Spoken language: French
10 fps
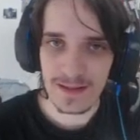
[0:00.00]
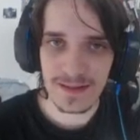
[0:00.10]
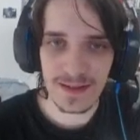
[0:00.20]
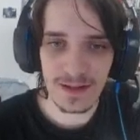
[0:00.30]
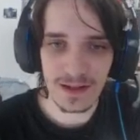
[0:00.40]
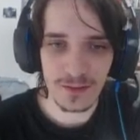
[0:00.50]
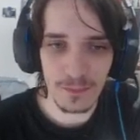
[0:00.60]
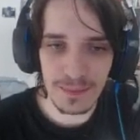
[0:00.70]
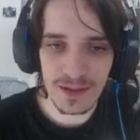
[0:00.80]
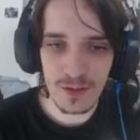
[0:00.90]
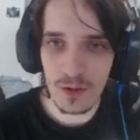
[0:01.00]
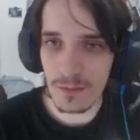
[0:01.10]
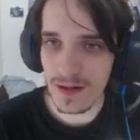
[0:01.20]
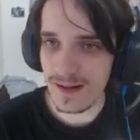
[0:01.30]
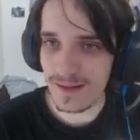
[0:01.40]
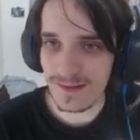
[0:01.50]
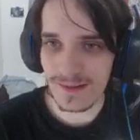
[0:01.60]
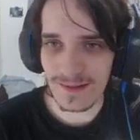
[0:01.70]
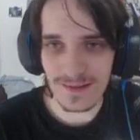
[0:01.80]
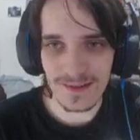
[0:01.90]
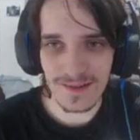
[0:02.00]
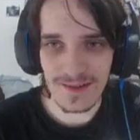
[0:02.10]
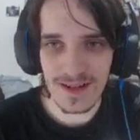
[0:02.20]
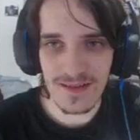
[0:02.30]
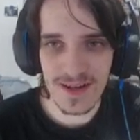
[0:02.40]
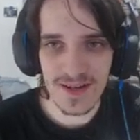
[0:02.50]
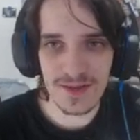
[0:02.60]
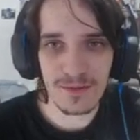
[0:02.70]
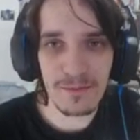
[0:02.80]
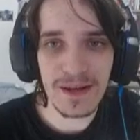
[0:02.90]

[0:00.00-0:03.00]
C'est voilà sur Picroma euh, que je l'avais acheté. Donc My